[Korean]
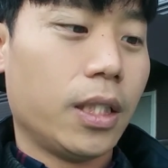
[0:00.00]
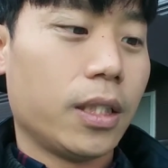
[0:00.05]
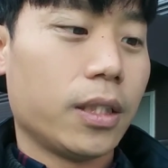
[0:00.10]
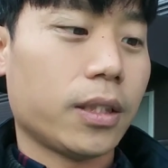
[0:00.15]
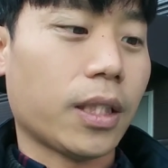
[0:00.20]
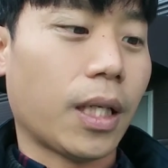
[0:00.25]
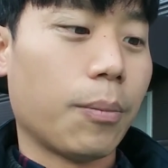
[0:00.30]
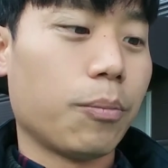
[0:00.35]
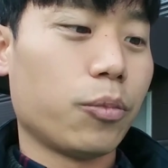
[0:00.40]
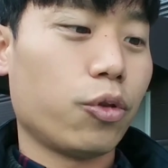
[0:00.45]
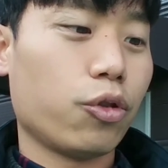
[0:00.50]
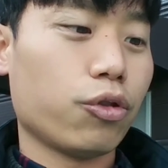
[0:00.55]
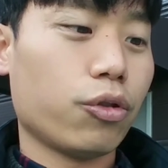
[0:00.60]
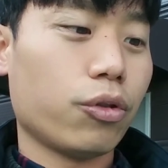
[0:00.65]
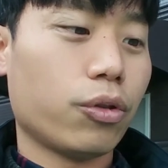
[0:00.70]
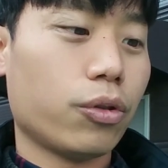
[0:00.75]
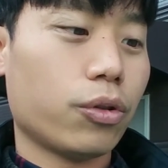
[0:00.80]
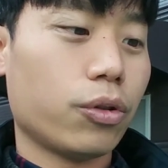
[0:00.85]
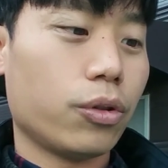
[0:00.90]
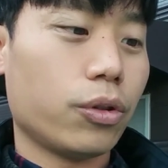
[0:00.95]

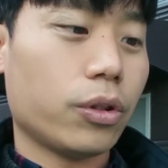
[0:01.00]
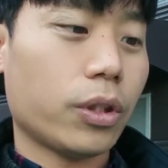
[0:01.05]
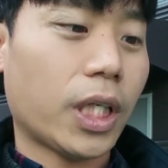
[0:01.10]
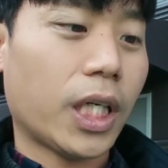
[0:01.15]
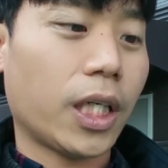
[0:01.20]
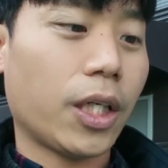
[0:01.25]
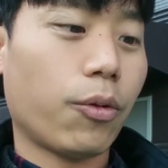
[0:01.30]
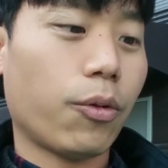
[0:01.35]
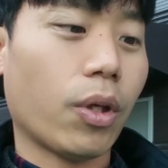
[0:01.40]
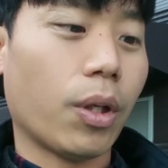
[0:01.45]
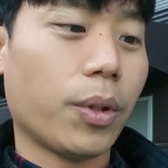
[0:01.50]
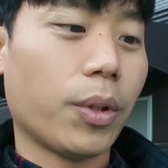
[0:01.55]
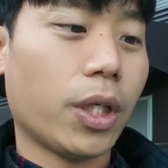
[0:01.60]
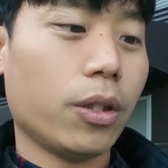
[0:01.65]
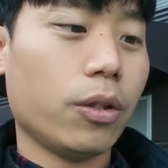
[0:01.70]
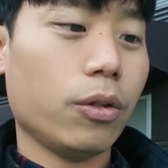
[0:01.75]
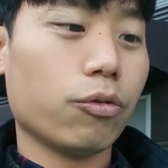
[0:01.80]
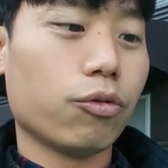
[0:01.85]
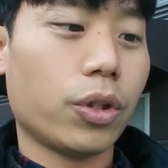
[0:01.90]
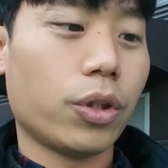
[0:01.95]
잠수하게
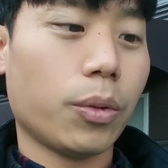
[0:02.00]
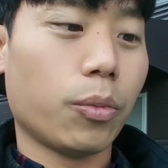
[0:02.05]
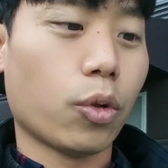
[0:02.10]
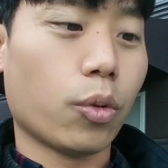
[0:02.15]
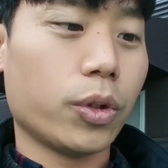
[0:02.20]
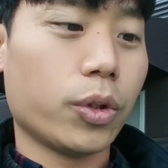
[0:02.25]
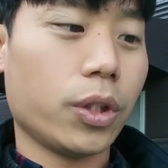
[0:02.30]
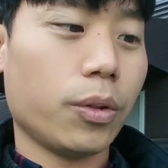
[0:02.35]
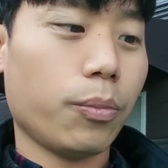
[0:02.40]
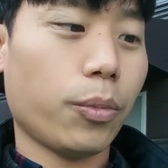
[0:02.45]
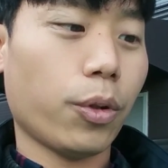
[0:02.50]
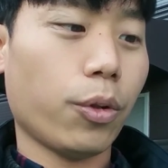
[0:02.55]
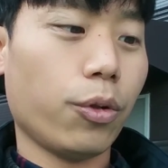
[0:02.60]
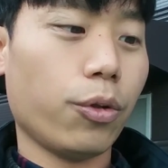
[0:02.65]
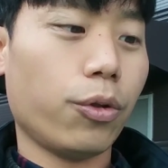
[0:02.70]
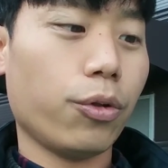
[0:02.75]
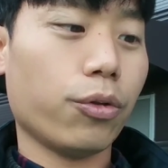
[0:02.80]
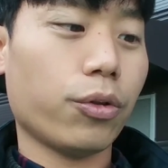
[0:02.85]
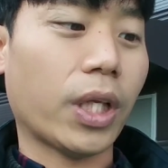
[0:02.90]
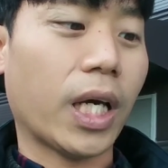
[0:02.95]
되면 우리 몸은
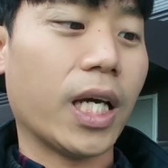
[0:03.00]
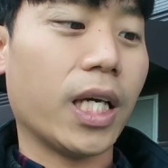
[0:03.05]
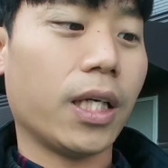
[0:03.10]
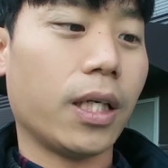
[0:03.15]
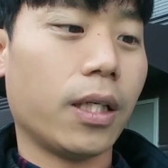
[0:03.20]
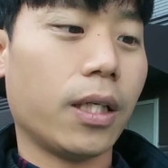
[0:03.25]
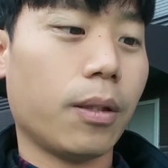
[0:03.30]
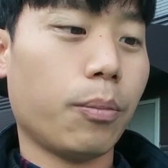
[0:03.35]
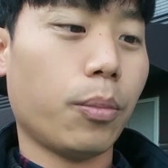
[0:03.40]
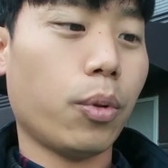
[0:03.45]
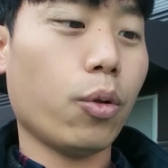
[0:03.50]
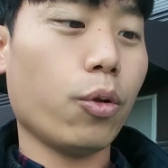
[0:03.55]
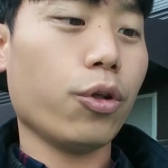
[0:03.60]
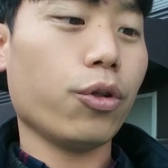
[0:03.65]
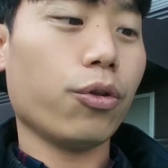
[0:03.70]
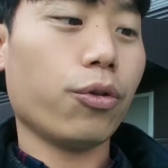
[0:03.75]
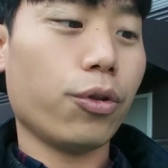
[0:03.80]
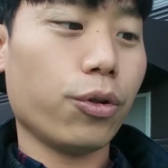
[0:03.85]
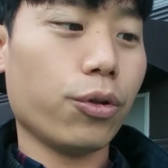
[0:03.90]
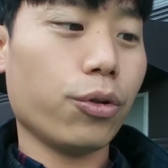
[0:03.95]
포유류, 다이,
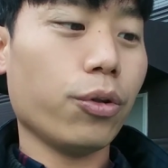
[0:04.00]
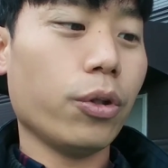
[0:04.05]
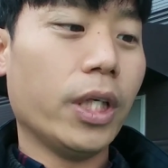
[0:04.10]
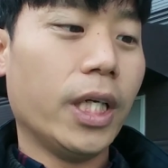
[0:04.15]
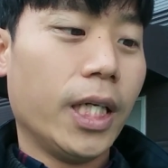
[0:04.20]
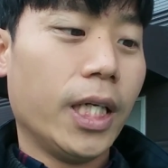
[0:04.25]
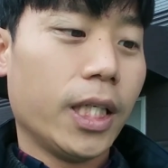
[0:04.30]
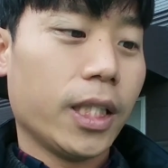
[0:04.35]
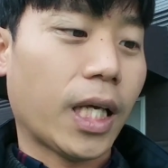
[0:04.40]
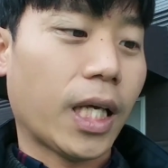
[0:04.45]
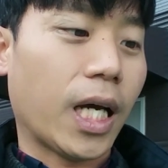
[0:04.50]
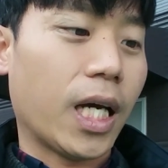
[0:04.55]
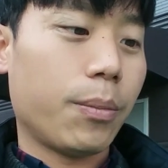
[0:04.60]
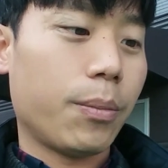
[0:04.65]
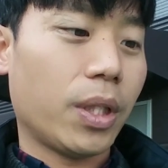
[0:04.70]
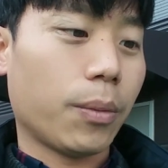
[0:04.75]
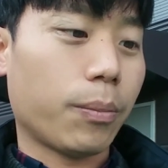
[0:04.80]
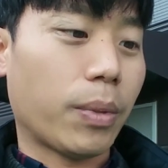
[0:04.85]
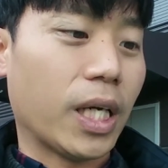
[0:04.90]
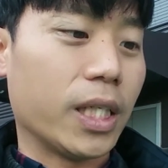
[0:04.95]
포유류
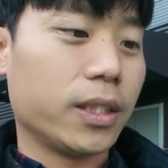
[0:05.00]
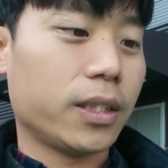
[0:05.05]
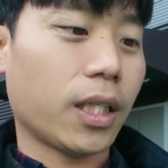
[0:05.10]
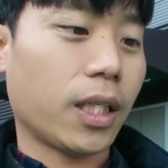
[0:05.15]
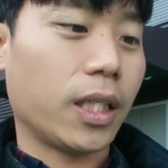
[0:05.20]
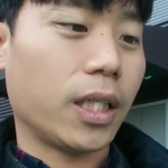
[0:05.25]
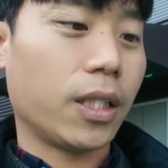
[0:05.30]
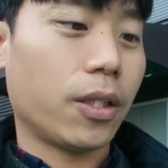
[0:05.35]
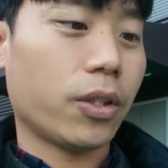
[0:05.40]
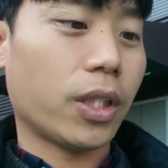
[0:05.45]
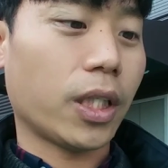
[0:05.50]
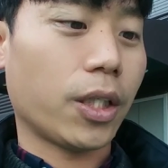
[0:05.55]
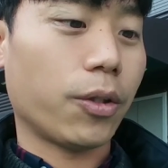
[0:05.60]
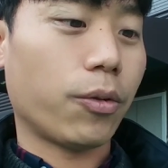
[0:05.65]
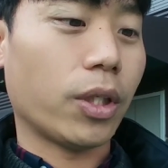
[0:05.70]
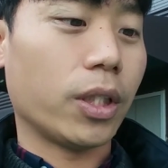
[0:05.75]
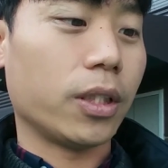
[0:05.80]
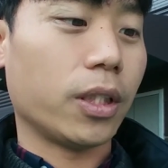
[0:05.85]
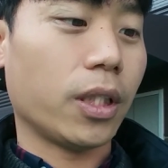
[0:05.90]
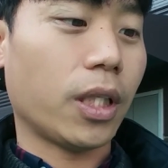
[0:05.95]
다이빙 반사가 일어나게
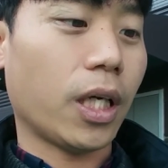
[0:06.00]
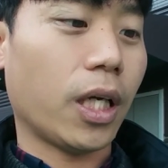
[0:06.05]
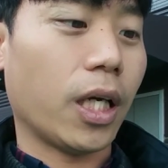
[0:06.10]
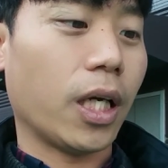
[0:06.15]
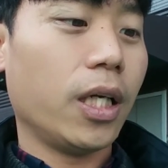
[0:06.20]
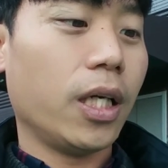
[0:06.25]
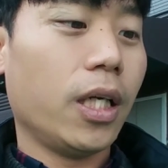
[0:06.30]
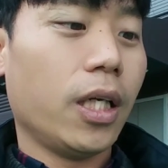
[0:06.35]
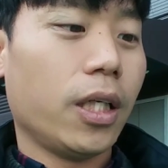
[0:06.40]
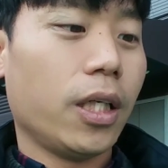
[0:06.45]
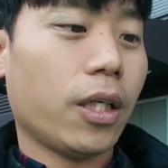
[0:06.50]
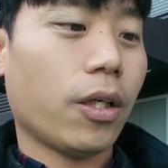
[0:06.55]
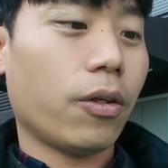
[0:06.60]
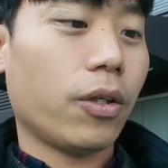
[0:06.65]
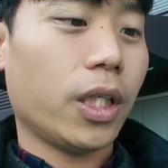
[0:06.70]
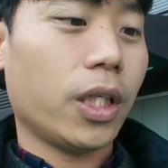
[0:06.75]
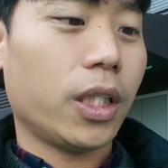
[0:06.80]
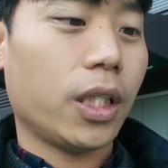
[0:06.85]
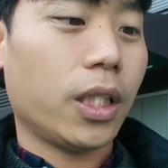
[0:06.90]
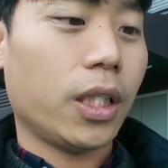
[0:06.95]
되는데
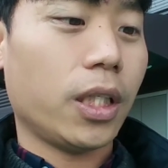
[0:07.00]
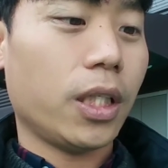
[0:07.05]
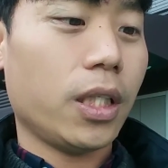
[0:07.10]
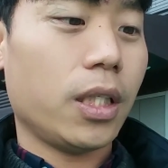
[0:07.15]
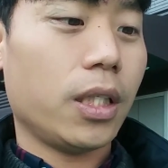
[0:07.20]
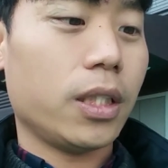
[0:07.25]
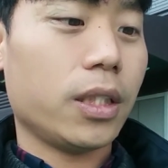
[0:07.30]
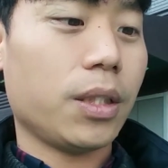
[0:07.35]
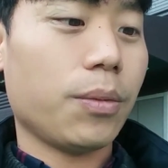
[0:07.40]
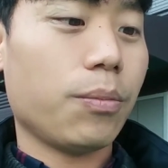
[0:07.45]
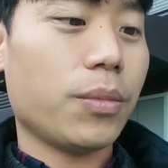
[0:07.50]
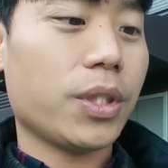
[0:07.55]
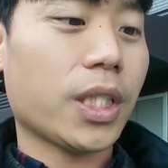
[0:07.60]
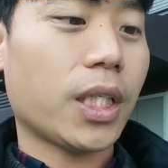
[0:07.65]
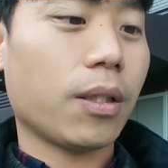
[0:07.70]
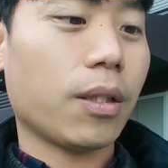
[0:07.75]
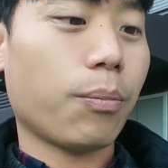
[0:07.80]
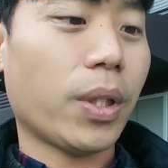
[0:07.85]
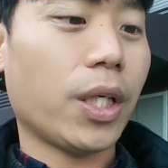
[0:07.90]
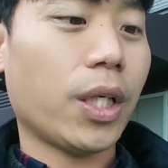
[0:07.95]
혈액이
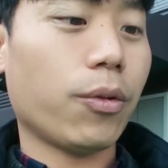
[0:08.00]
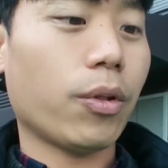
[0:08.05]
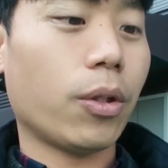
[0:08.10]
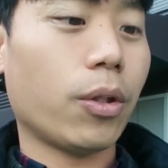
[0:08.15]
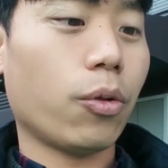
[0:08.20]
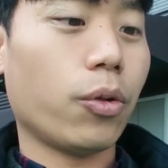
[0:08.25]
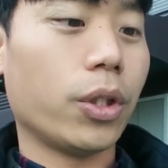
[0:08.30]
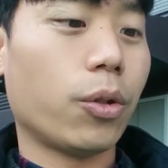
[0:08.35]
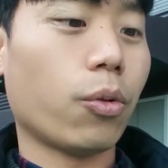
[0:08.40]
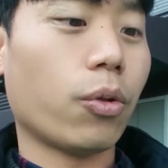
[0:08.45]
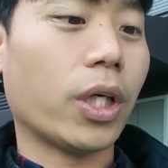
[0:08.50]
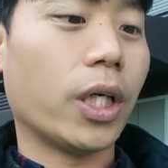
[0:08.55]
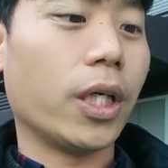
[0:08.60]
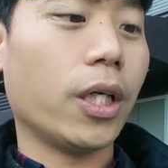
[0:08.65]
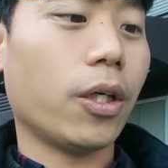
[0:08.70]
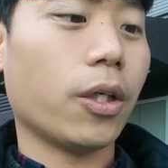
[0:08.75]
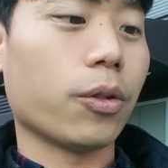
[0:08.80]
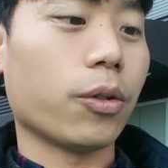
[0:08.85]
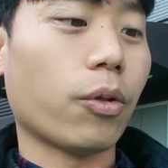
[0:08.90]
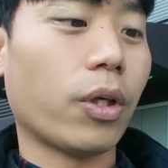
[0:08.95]
심장 폐뇌로
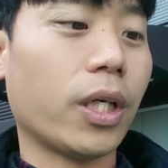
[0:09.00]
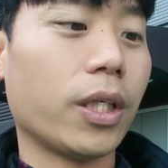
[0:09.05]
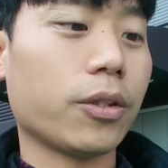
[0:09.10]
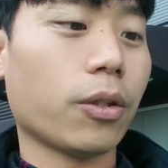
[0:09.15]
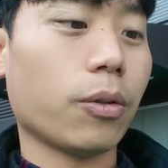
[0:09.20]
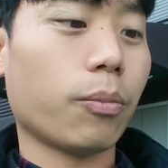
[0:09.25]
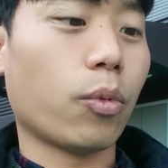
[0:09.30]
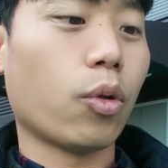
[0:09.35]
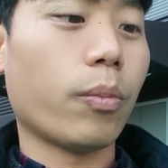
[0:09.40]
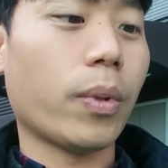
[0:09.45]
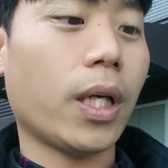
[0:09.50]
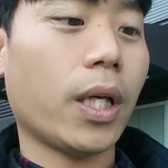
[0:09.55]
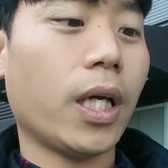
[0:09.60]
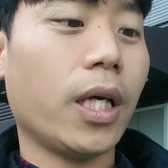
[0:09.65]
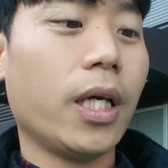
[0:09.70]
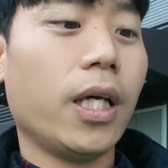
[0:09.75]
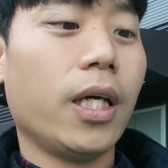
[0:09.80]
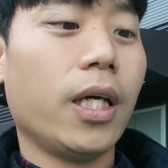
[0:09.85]
이동하여 뇌에서 몸에